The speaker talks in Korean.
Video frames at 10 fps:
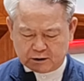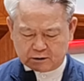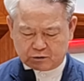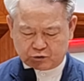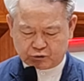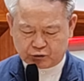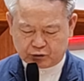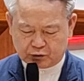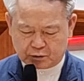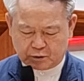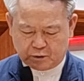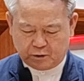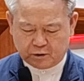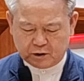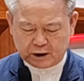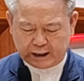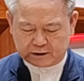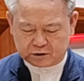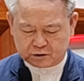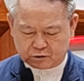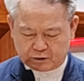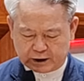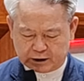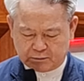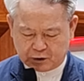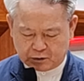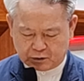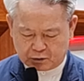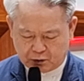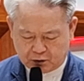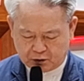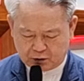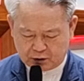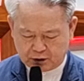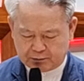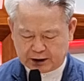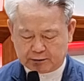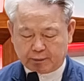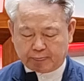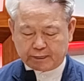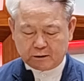다 줄거놓고 아스로 왕이 먹었고 이 말은